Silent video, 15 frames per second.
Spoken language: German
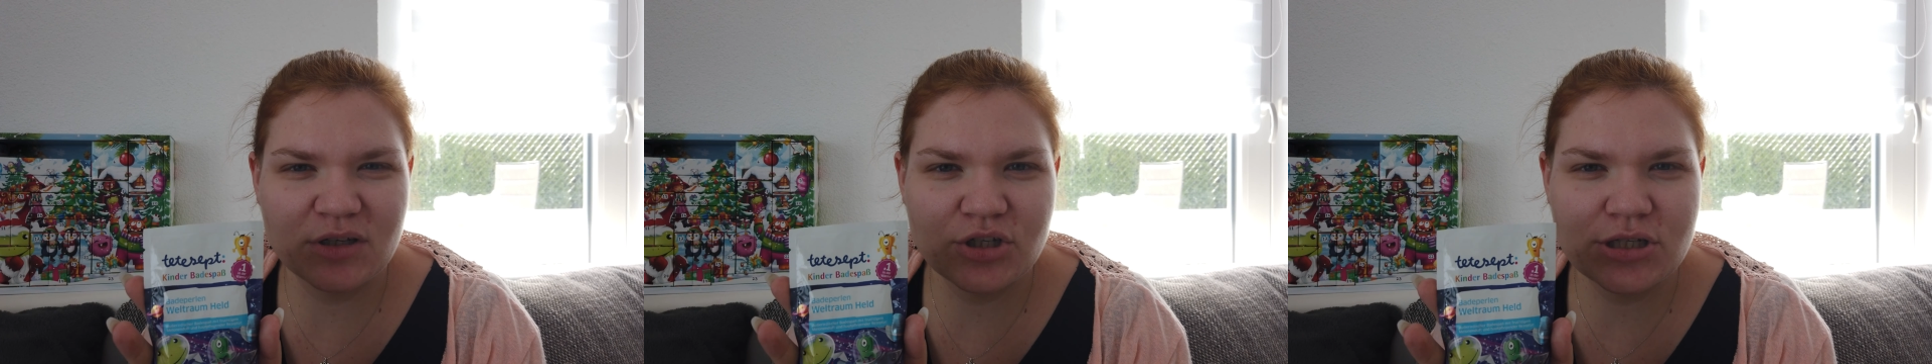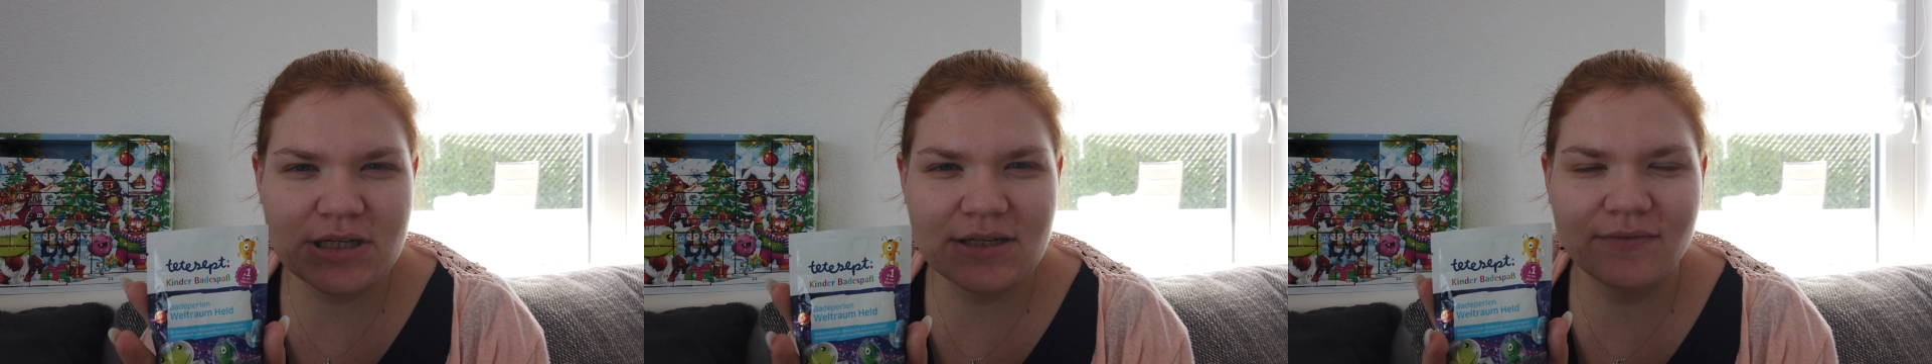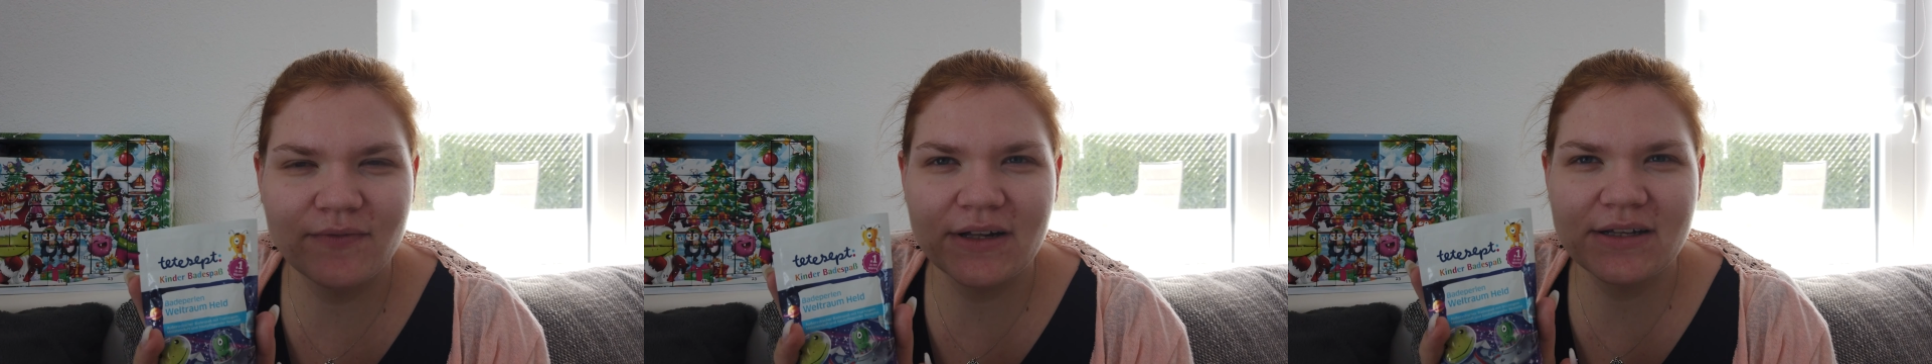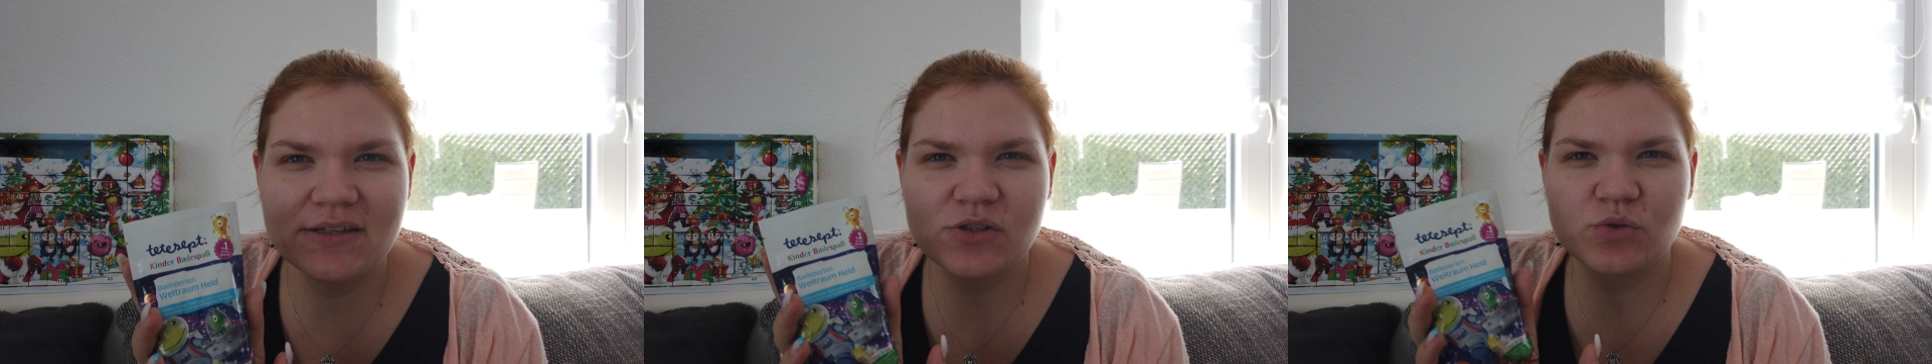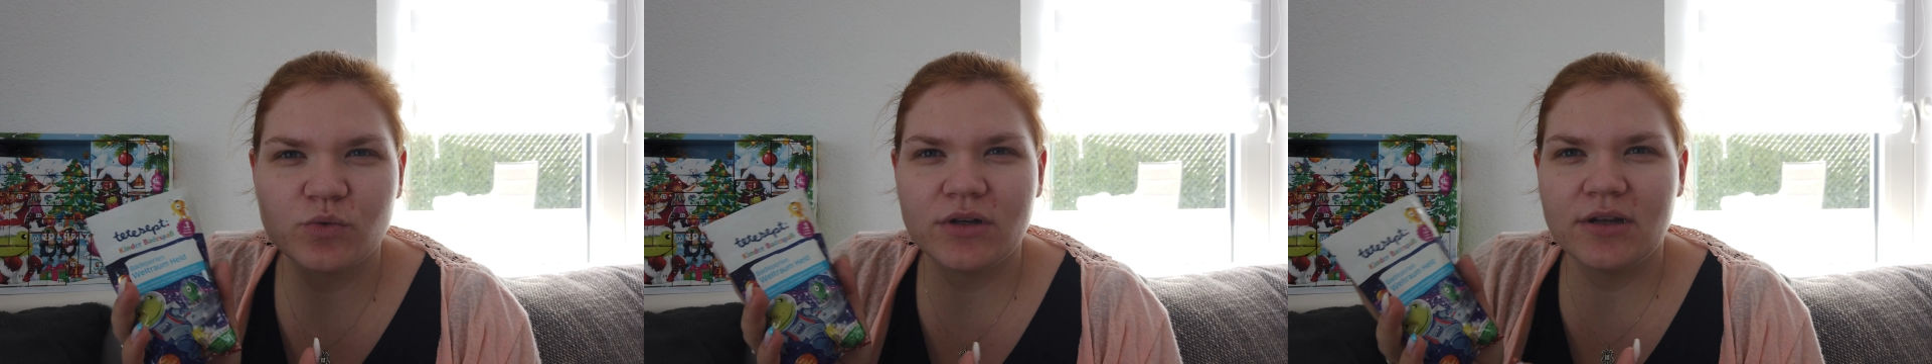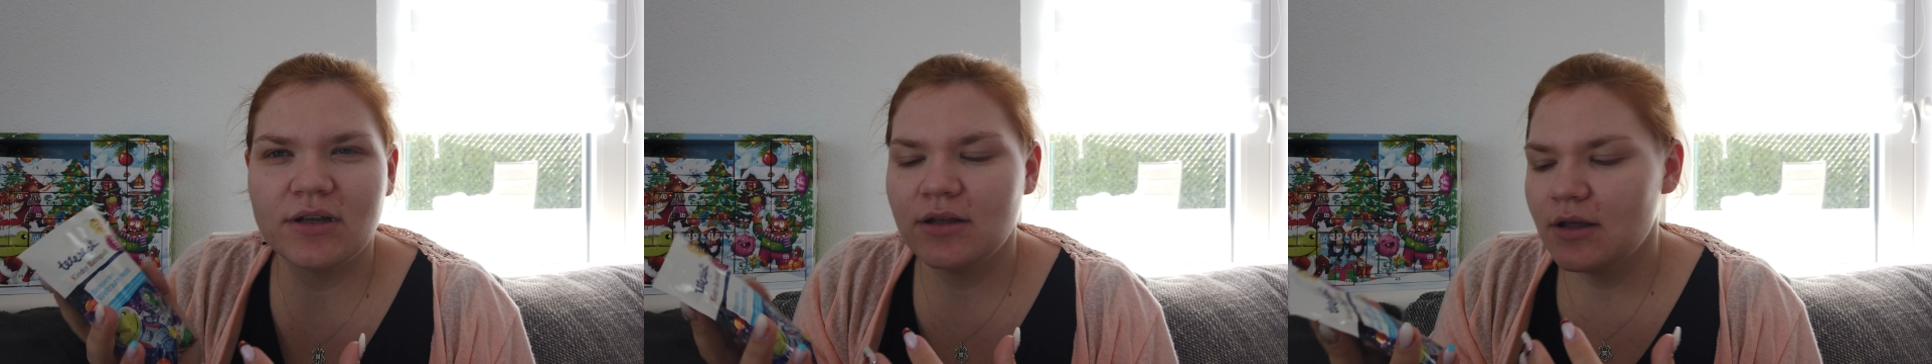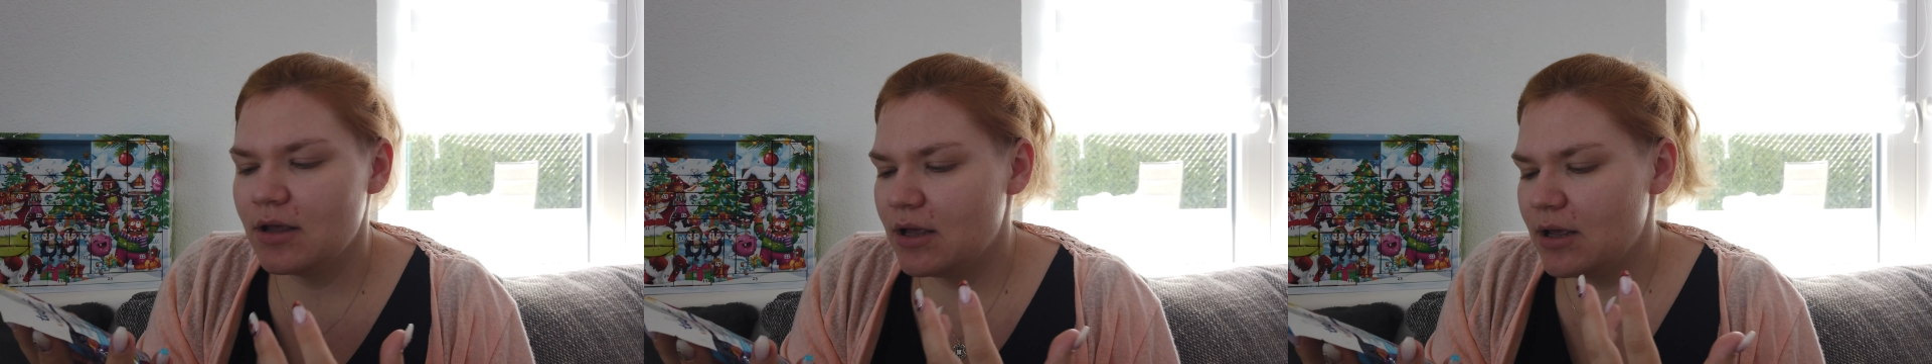entschieden, weil das so eine